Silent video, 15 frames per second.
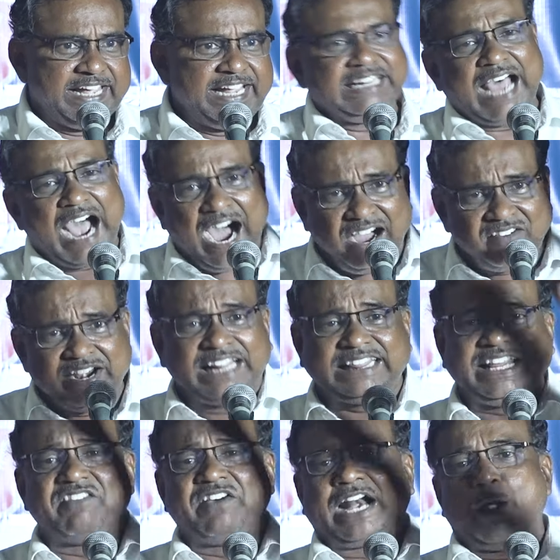இந்த
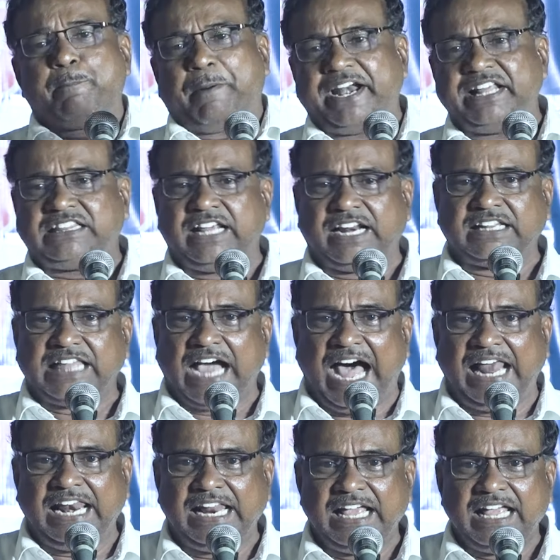ஆவணத்தை இவர்கள்
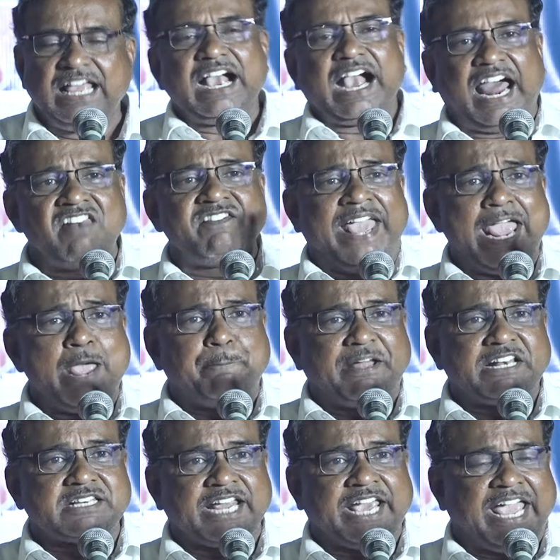படித்திருந்தால் கல்வியை
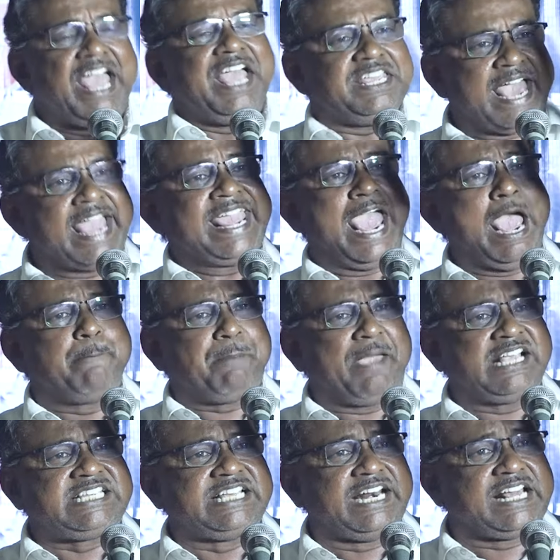பற்றி எங்கே
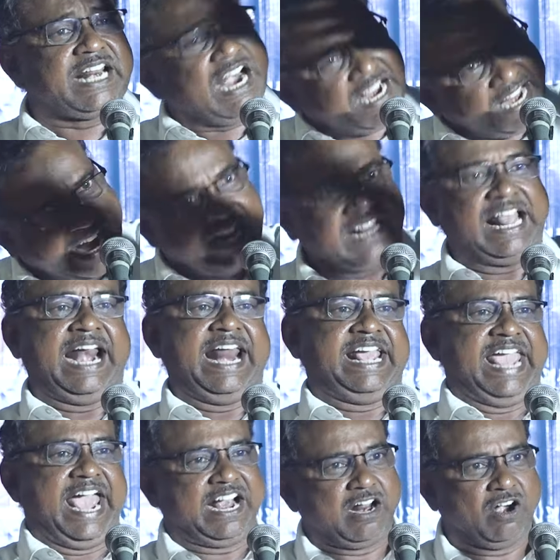பேசியிருக்கிறீர்கள் என்று தானே
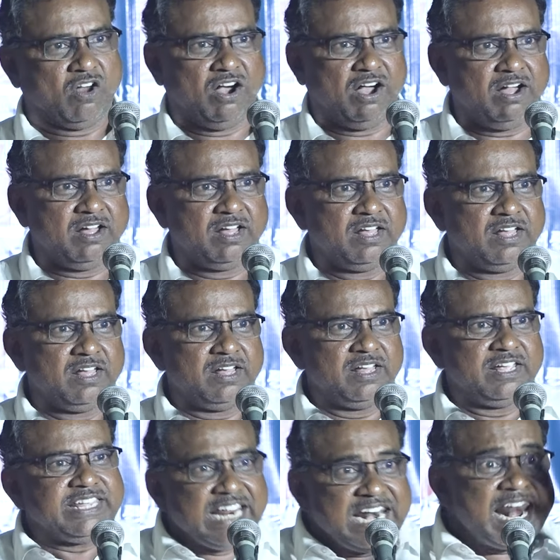கேட்கணும்
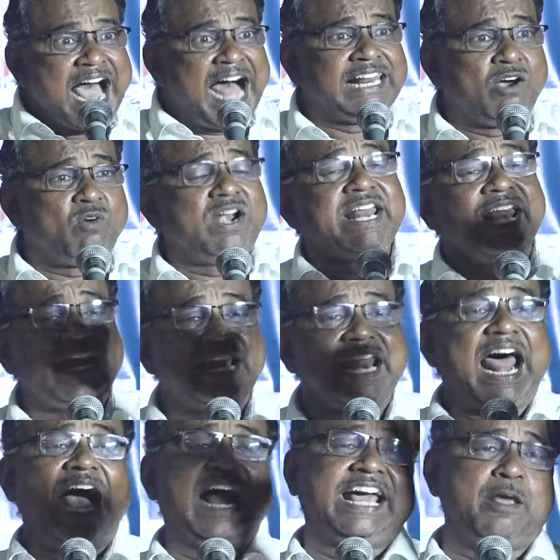இல்லாத ஒன்றை
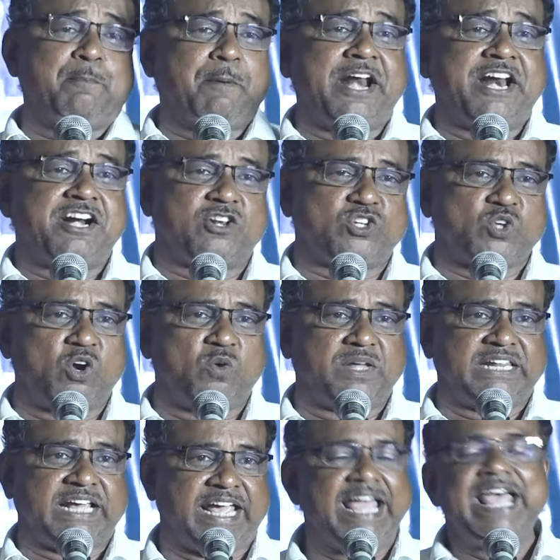நிராகரிப்பேன் என்று
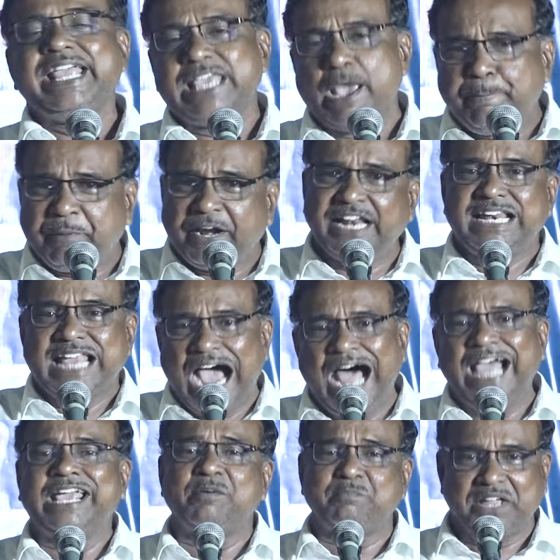சொல்வது எப்படி
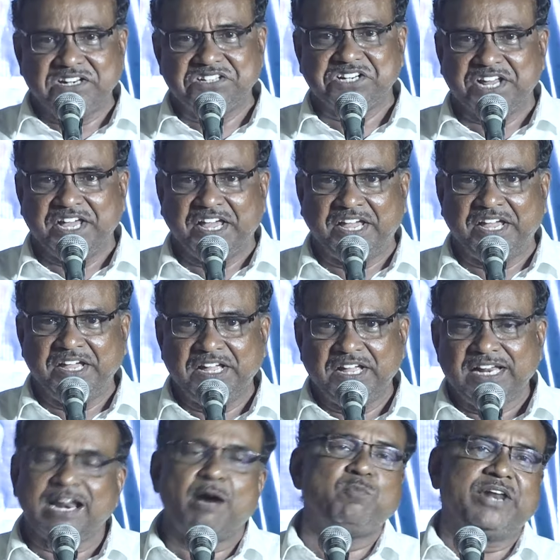நியாயம் என்று
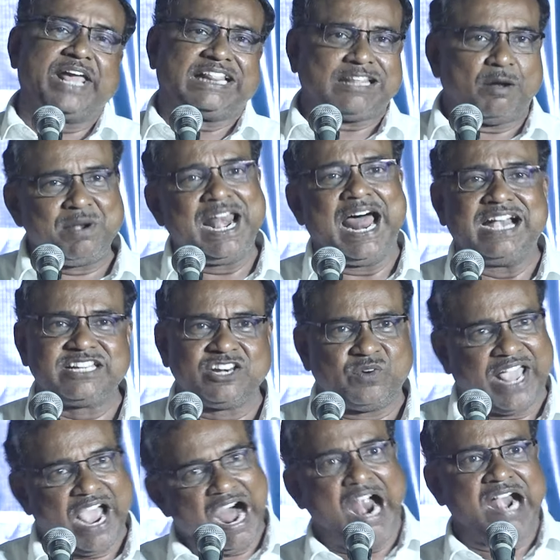நம்முடைய
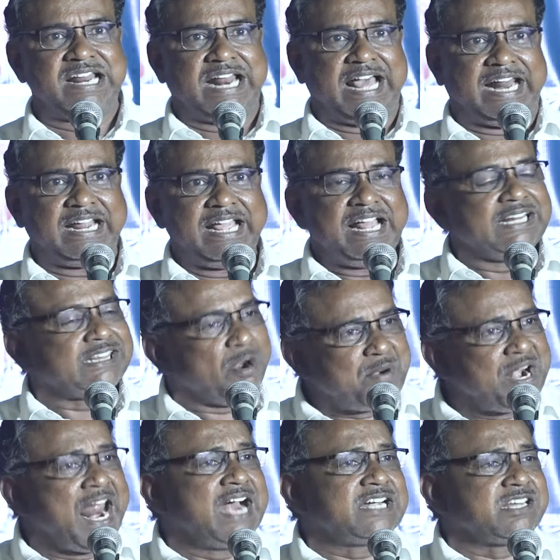தமிழ்நாட்டினுடைய ஆளுநர்
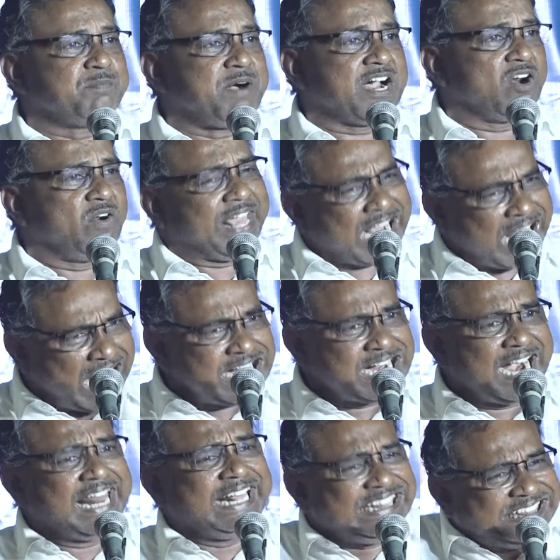தமிழ்நாட்டு மக்களுடைய
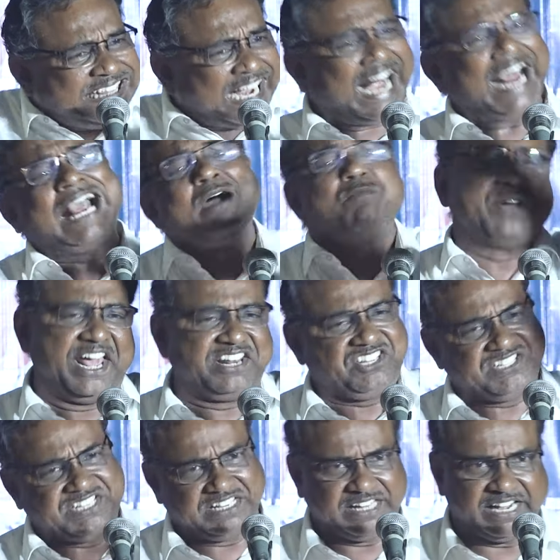கண்களை திறக்க
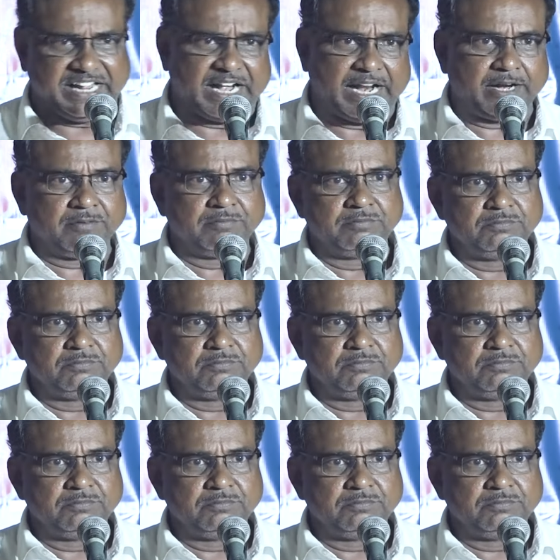முயற்சி செய்திருக்கிறார்